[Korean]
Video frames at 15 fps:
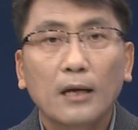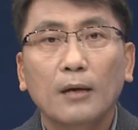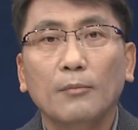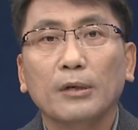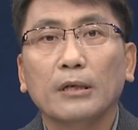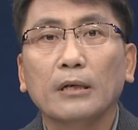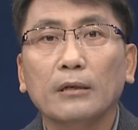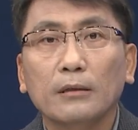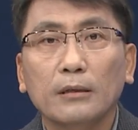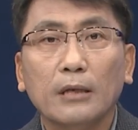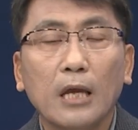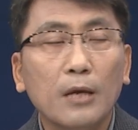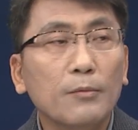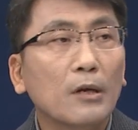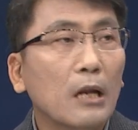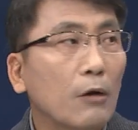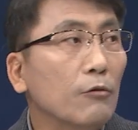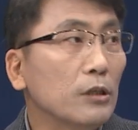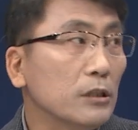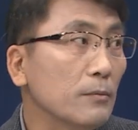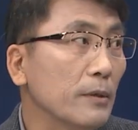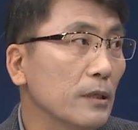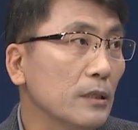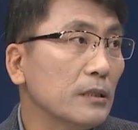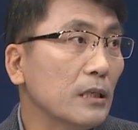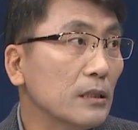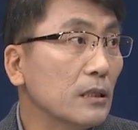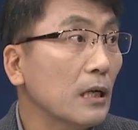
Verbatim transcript: 아마 해명을 하고 있지만 이게 사실